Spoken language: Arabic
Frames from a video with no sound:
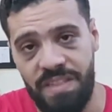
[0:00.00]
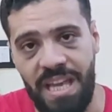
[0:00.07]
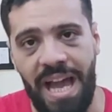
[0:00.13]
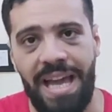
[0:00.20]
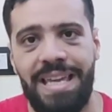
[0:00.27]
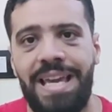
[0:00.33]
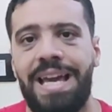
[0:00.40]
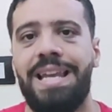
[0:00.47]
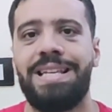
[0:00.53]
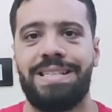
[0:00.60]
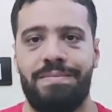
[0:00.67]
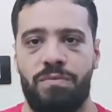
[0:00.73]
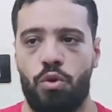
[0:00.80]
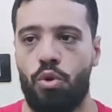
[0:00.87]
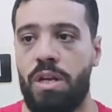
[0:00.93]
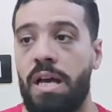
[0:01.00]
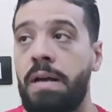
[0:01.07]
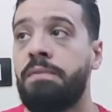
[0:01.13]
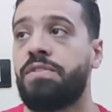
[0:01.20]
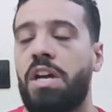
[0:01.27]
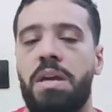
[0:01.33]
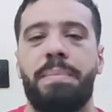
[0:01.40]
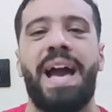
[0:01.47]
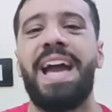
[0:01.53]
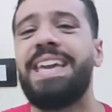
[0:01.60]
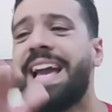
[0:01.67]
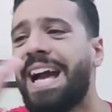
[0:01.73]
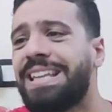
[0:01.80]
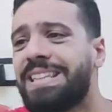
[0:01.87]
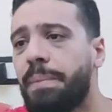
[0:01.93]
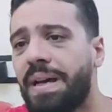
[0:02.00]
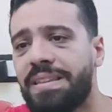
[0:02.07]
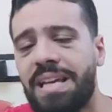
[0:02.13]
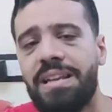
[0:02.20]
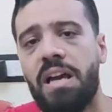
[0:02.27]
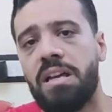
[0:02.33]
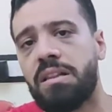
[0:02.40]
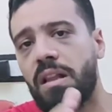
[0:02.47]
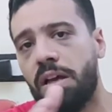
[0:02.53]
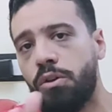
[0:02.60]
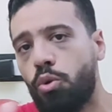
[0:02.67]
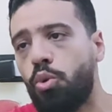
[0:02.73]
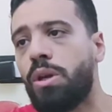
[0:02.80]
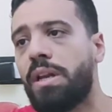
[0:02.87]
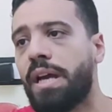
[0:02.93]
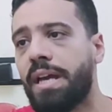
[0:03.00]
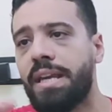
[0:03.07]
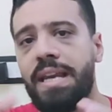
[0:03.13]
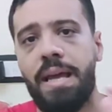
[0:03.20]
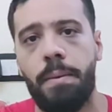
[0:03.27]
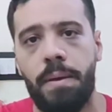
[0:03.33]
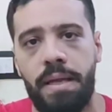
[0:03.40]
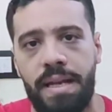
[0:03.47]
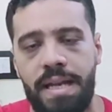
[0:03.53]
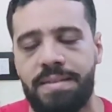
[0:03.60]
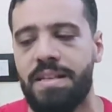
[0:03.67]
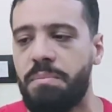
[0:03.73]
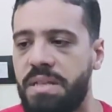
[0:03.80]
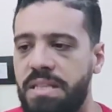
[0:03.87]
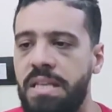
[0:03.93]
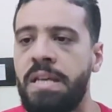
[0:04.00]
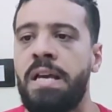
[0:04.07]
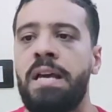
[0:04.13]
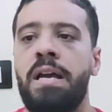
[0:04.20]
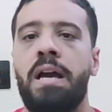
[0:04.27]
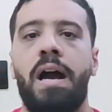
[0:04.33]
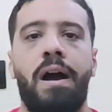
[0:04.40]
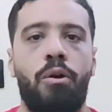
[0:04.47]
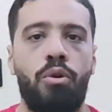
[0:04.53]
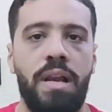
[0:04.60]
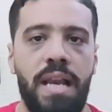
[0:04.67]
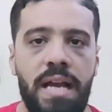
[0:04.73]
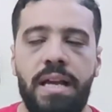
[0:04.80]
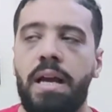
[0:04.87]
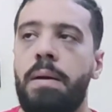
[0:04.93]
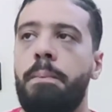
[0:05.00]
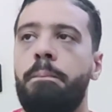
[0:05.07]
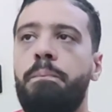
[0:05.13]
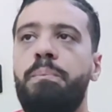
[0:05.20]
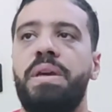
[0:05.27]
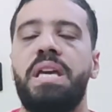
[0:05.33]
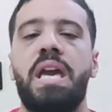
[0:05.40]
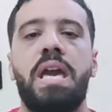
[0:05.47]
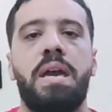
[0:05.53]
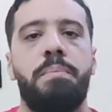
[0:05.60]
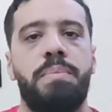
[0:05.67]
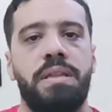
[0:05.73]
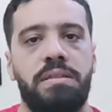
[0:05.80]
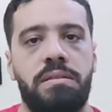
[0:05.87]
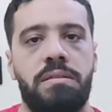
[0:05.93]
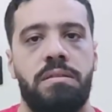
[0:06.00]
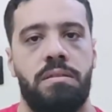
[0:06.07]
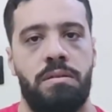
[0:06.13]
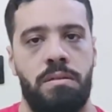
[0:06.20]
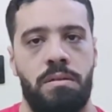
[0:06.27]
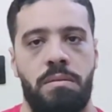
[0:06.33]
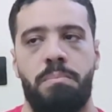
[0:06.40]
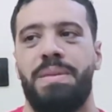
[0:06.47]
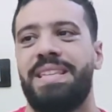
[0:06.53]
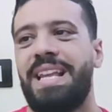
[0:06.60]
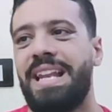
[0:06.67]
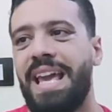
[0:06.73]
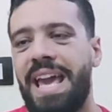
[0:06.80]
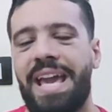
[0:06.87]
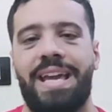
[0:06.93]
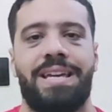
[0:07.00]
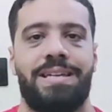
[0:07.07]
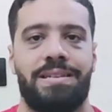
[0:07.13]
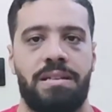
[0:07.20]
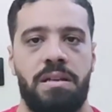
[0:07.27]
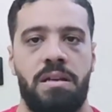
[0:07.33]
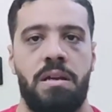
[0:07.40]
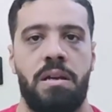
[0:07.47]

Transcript: دي حقيقه لازم نقولها طيب اي حد بقى تاني هيطلع يقول غير الاسامي دي هقول لك بيهبد من الاخر